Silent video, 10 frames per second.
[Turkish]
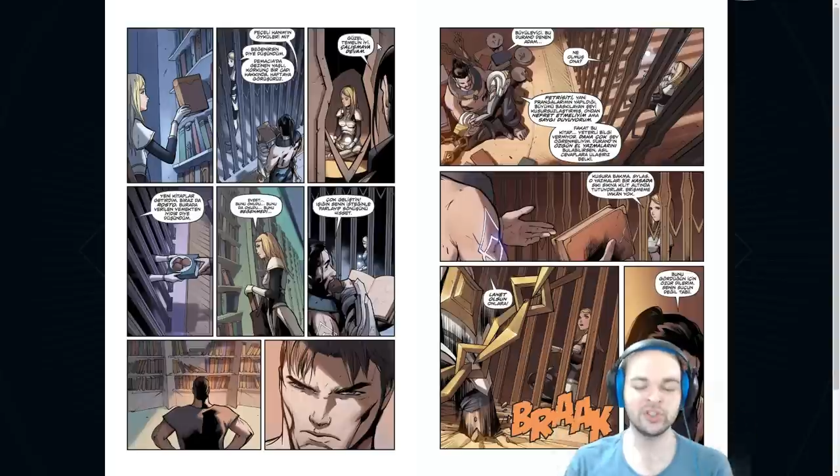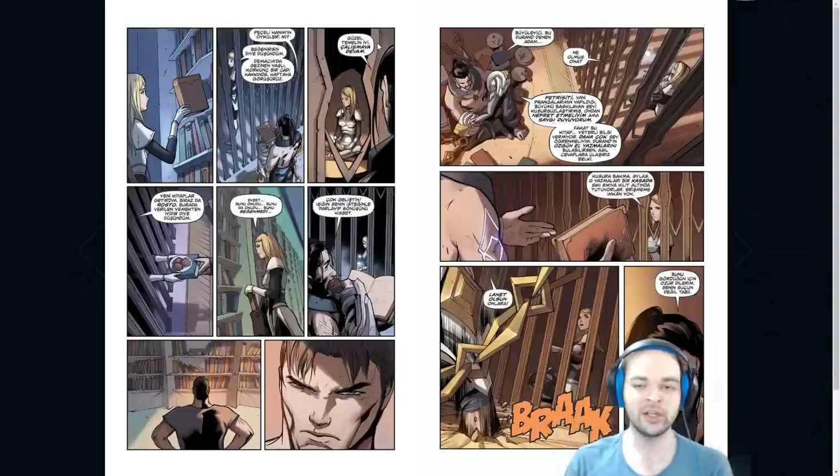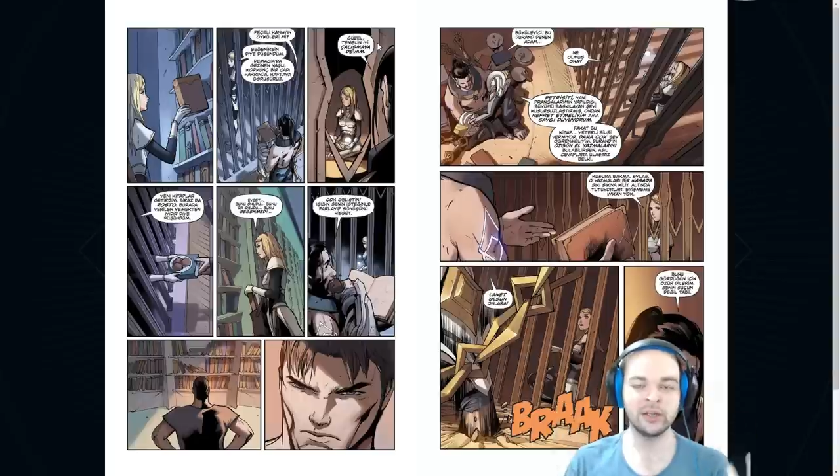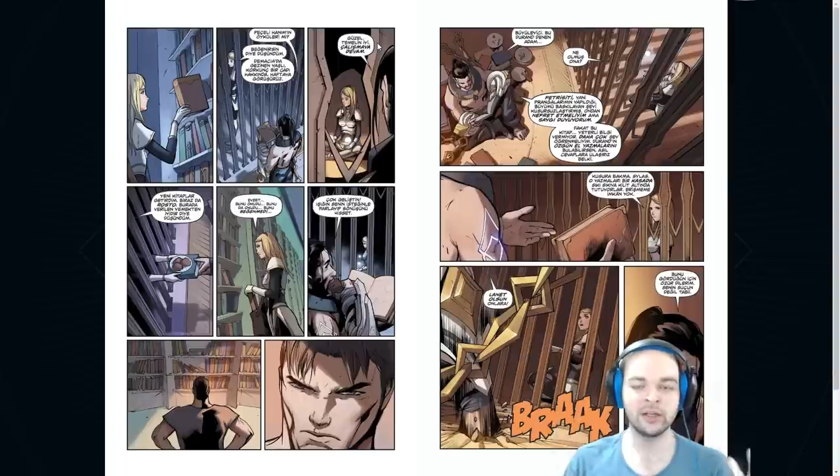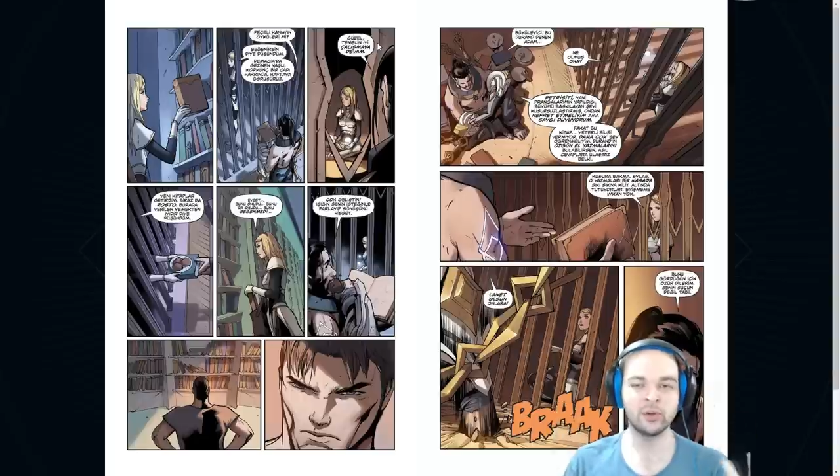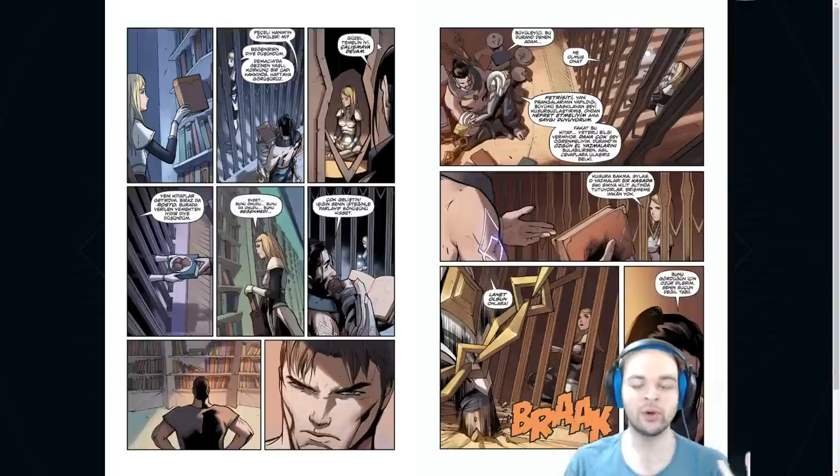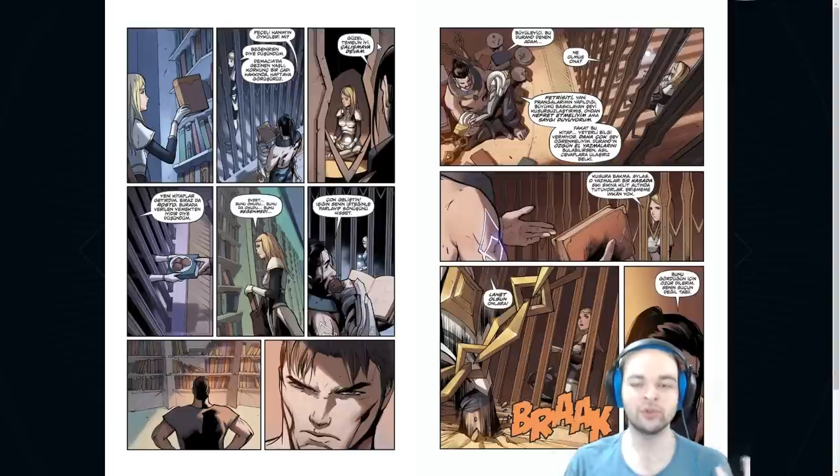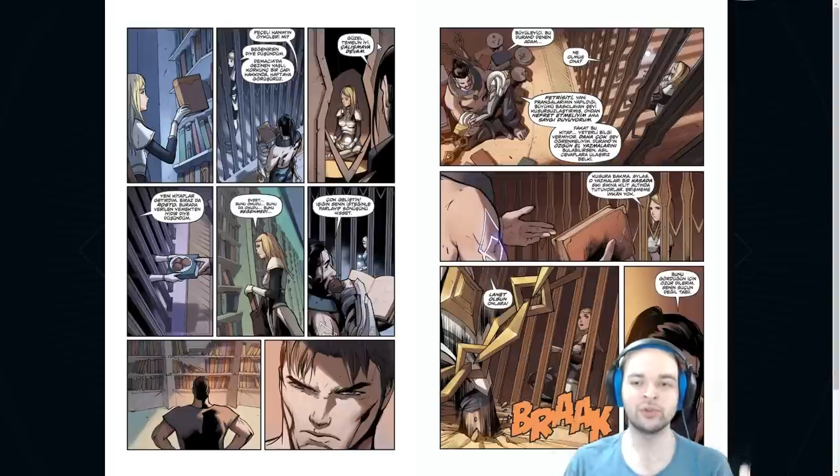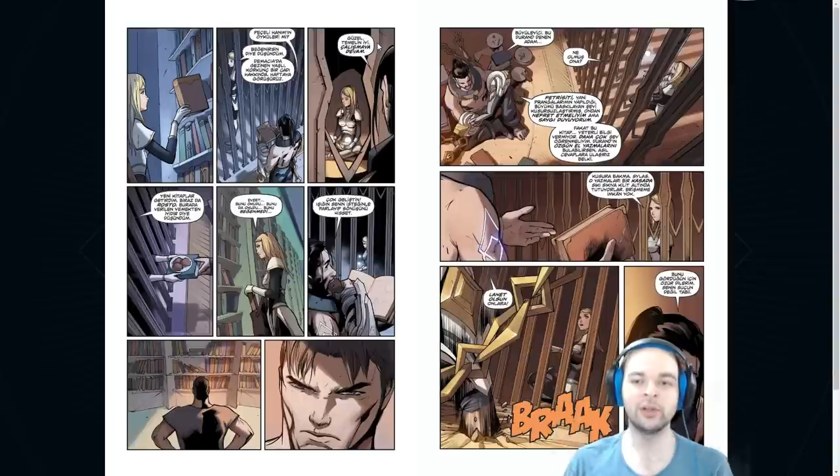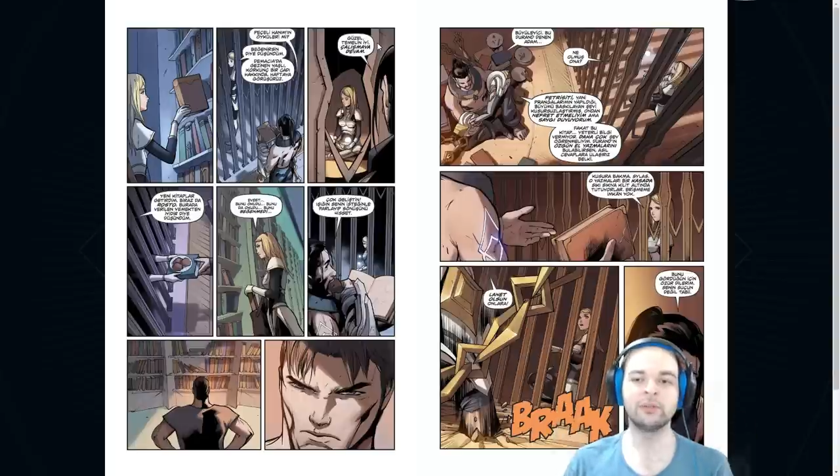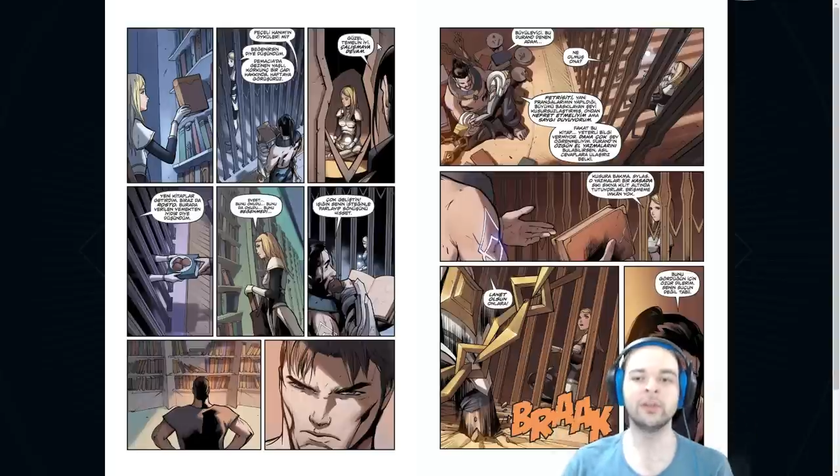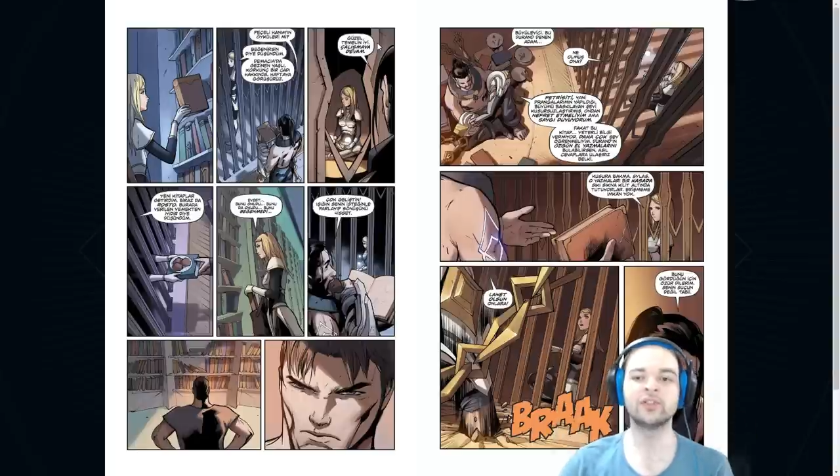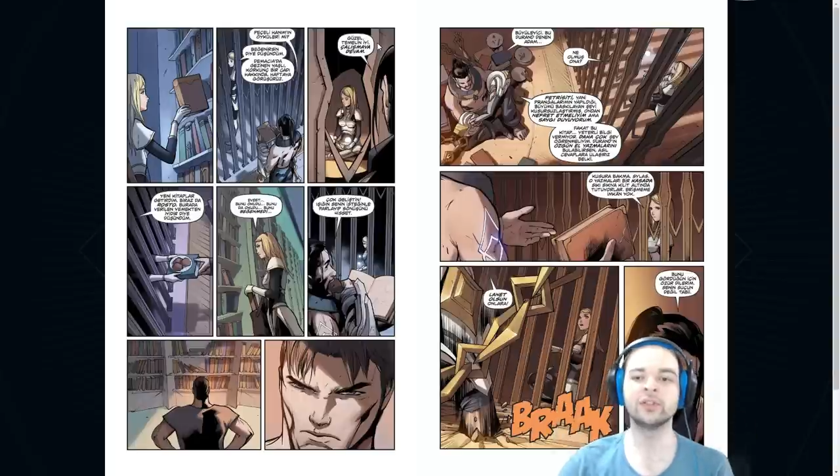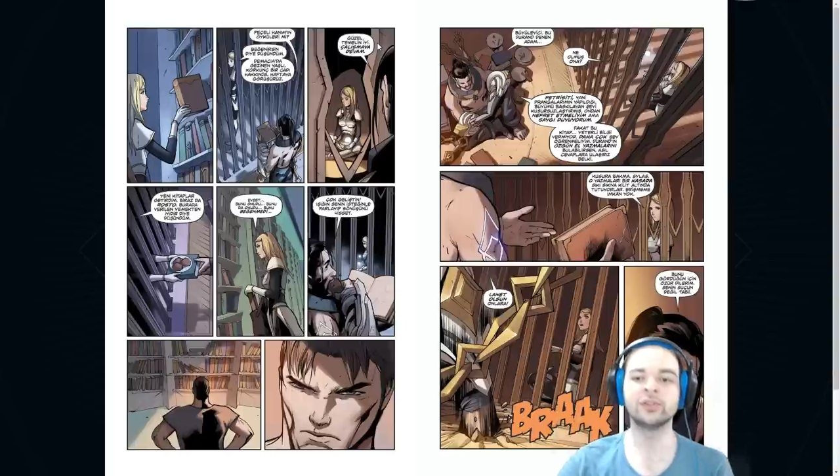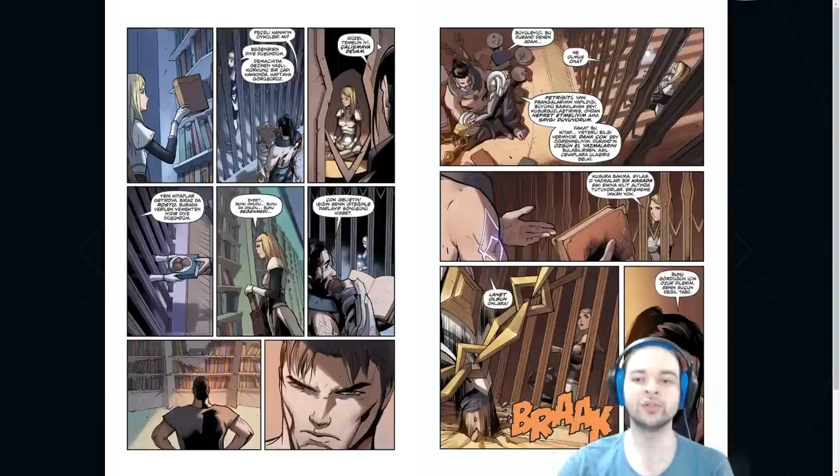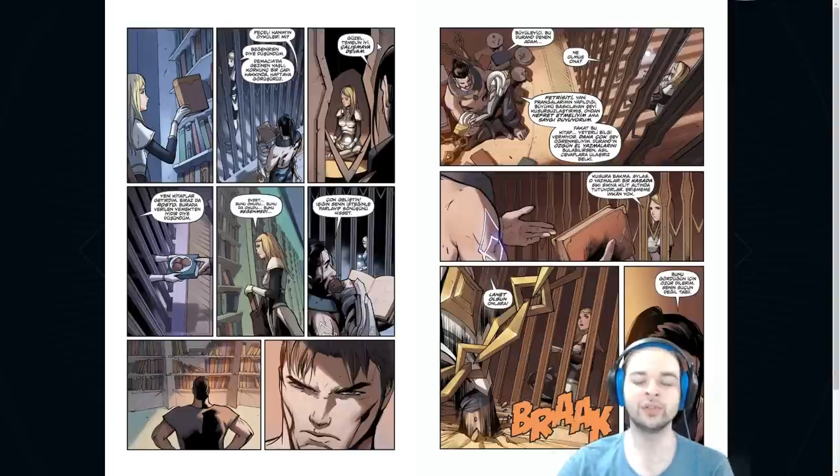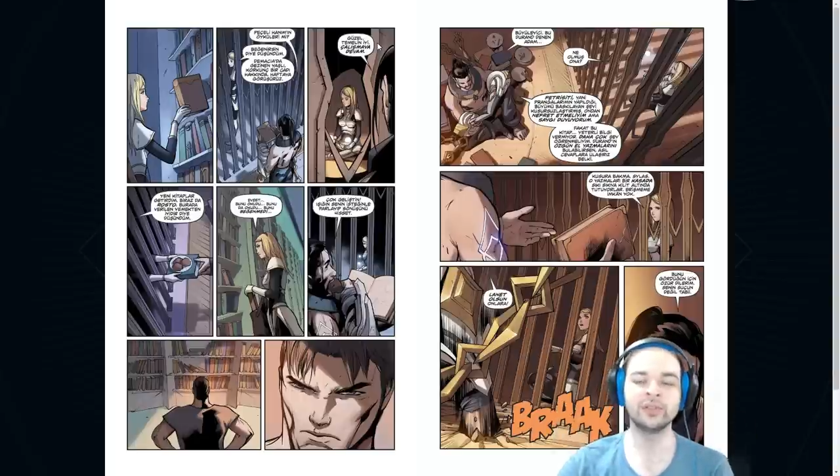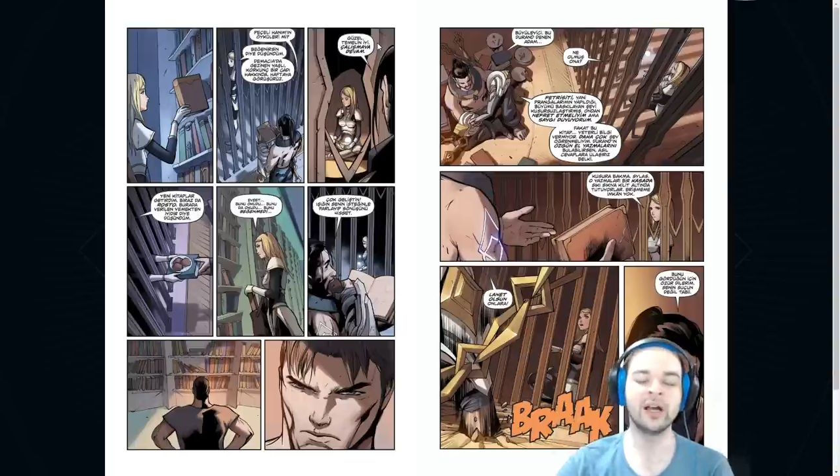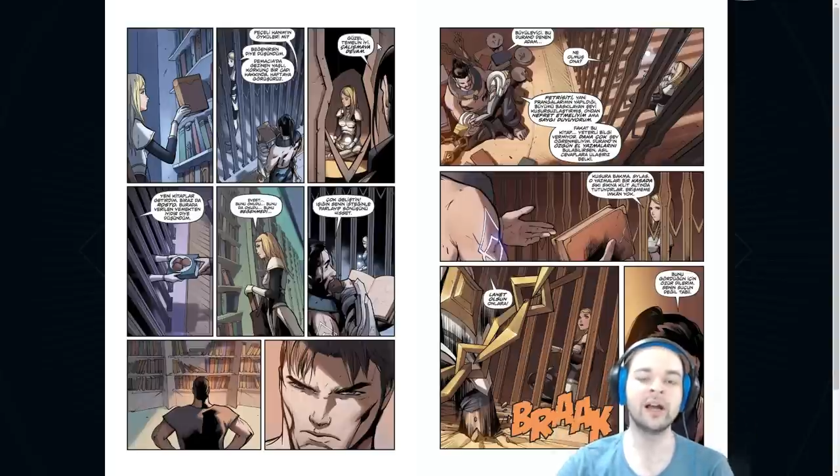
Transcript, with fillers: bir şekilde kontrol etmeye çalışıyor.